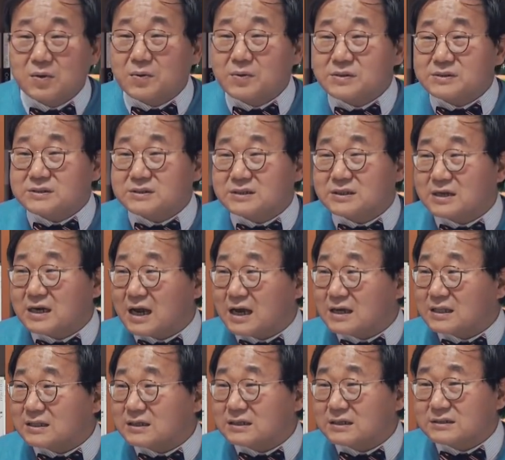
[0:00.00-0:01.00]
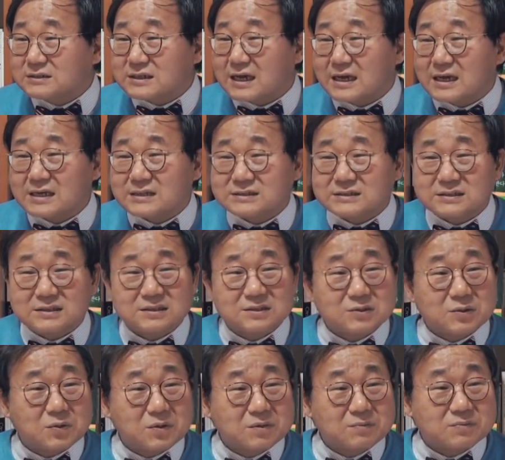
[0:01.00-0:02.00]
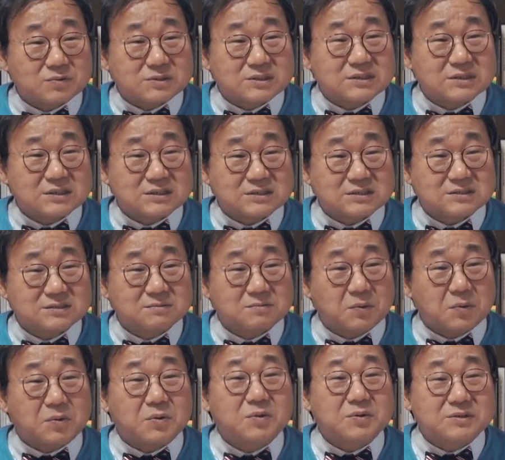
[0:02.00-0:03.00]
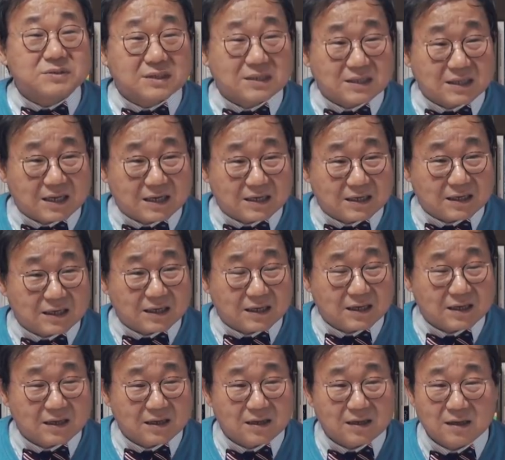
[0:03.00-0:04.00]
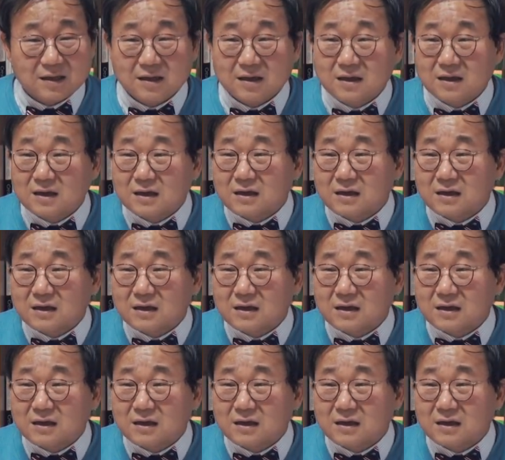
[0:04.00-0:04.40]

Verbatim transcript: 욕을 쓰는 아이들은 자기가 쓰는 욕이 무슨 뜻인지 모르고 쓴다는 거예요. 음.